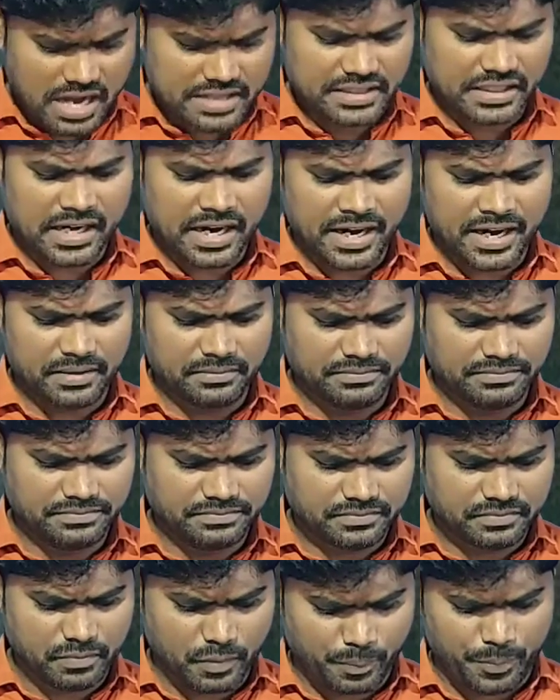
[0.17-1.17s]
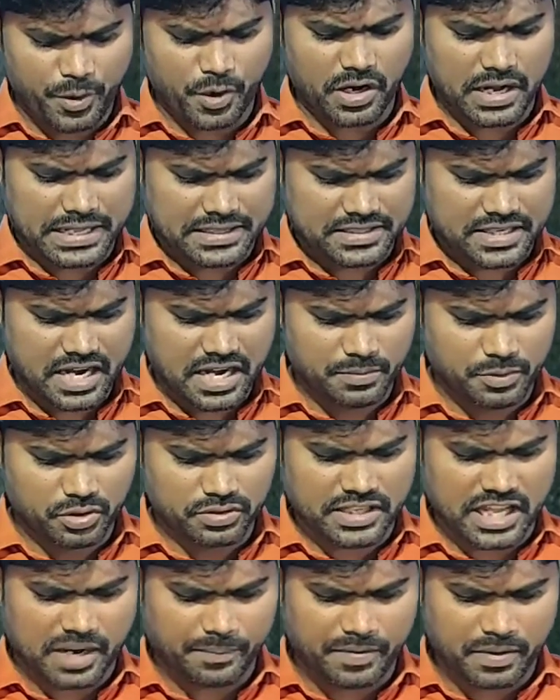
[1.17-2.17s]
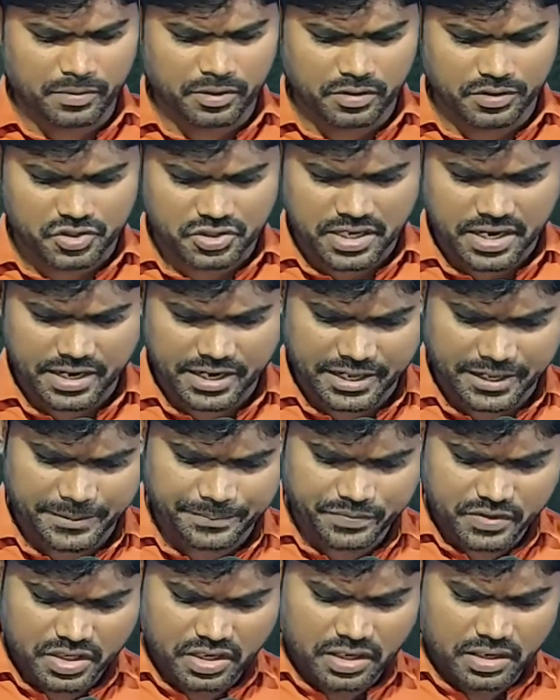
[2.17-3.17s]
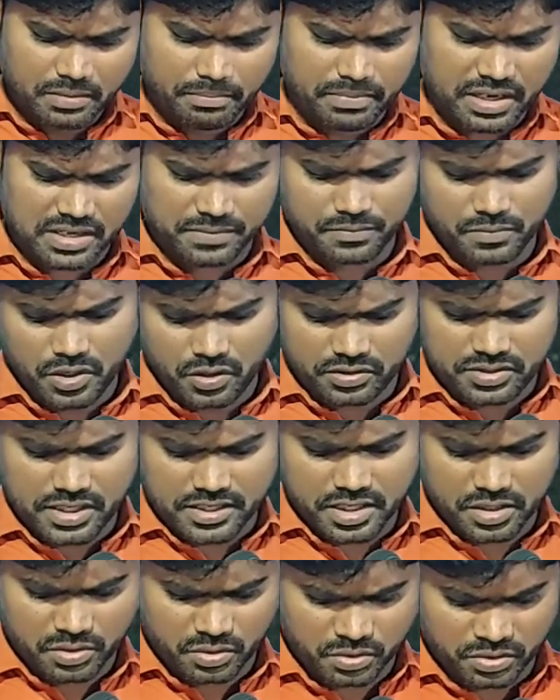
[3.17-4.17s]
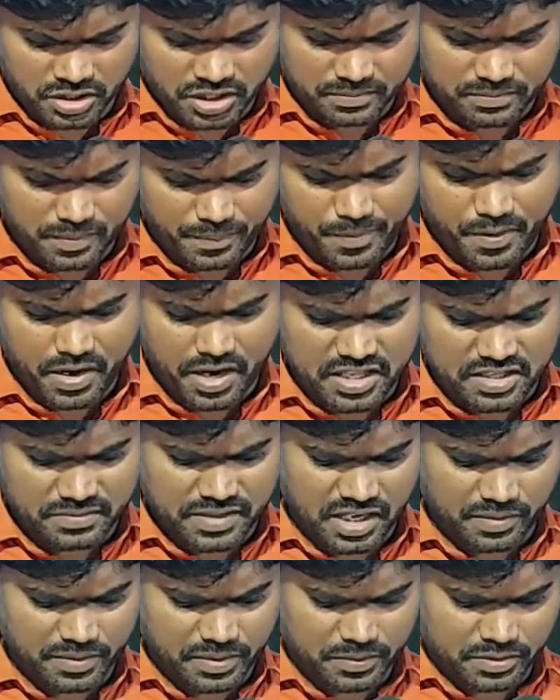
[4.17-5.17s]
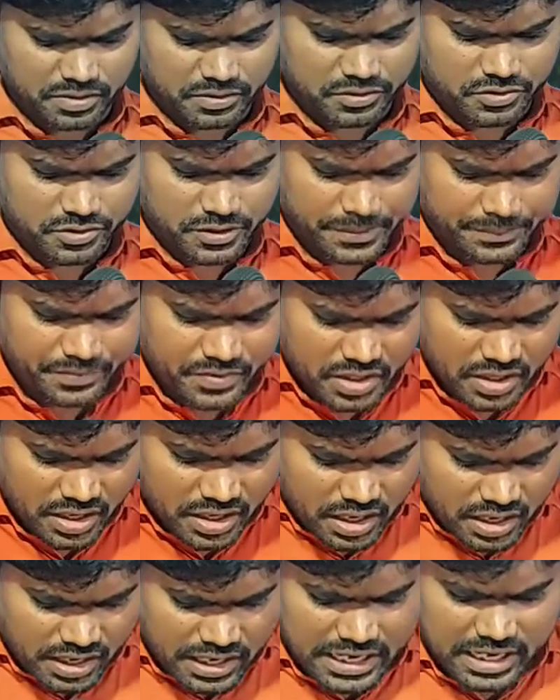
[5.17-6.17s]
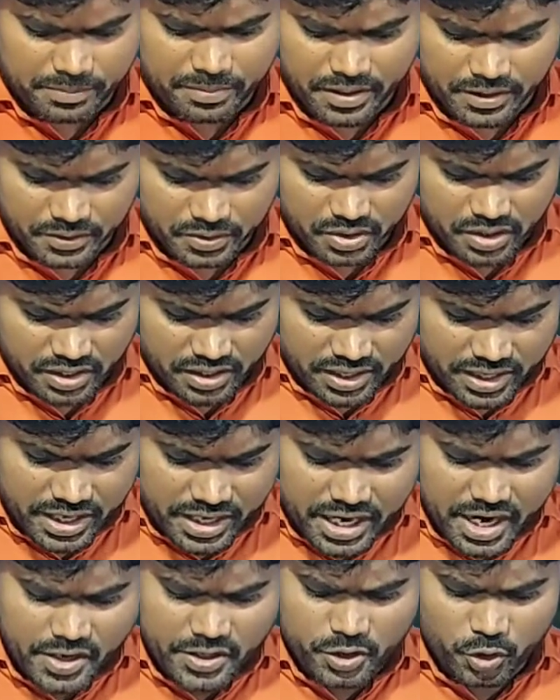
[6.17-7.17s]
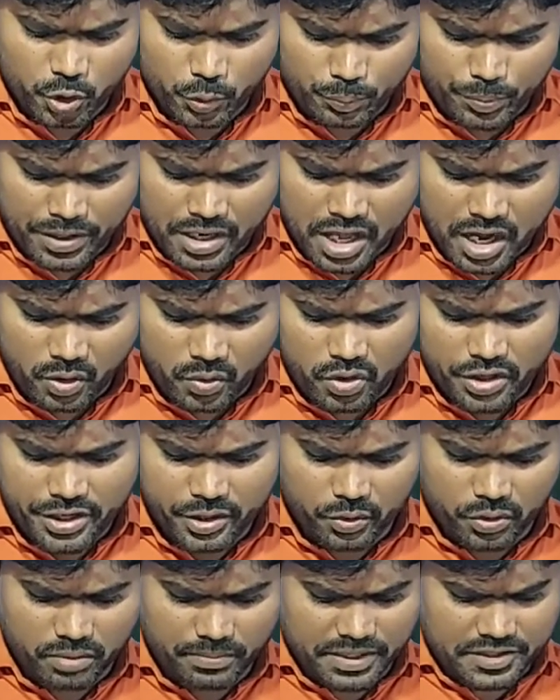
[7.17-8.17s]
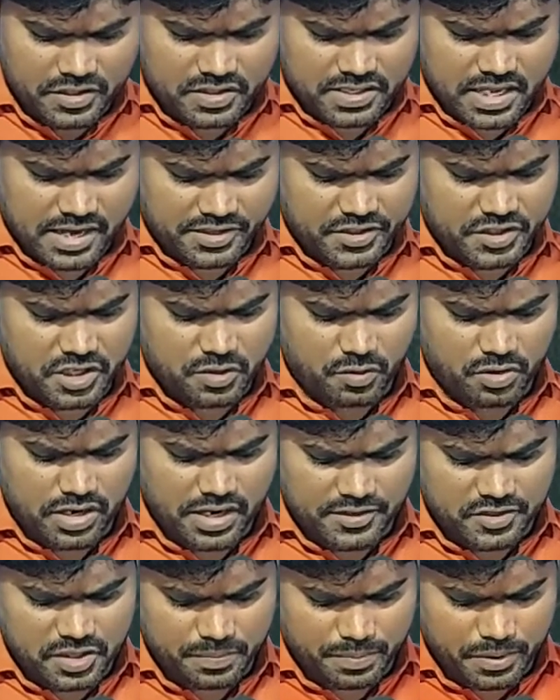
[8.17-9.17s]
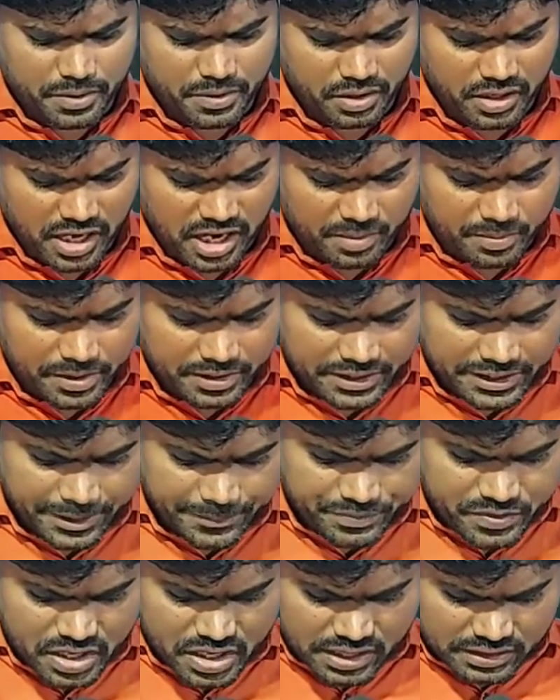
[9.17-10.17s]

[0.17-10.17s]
ఆదికాండం ముప్పై ఒకటి అధ్యాయము నలభై ఎనిమిది వచ్చినాన్ని మనం మరొకసారి చదువుకుందాం ముప్పై ఒకటి అధ్యాయం నలభై ఎనిమిది వచ్చినాం లాభాన్ నేడు ఈ కుప్ప నాకు నీకును మధ్య సాక్షిగా ఉండని చెప్పాను కాబట్టి